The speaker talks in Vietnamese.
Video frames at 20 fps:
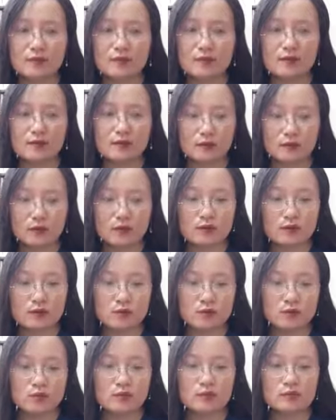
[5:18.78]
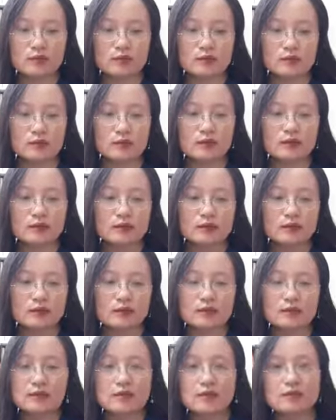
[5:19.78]
À, à, một trong những cái
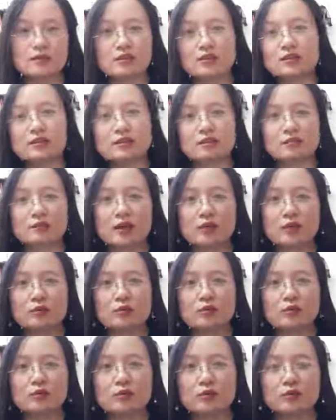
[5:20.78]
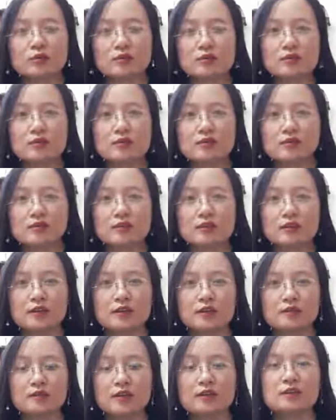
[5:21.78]
cái chi tiết trong cái học thuyết nổi tiếng
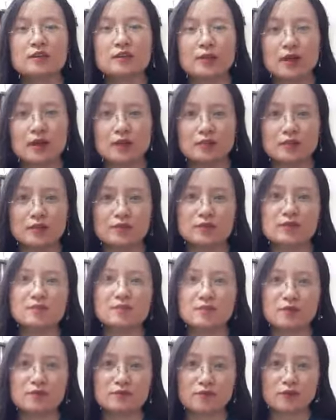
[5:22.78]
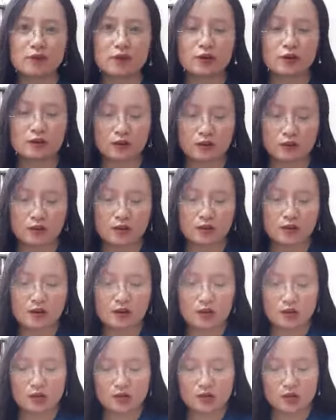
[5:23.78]
về phân tâm học mà Sigmund Freud có
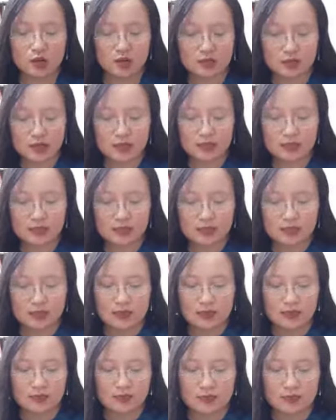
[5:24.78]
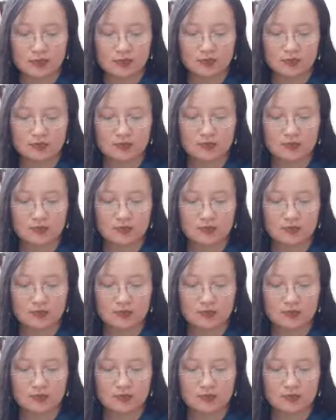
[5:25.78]
có nói đến à,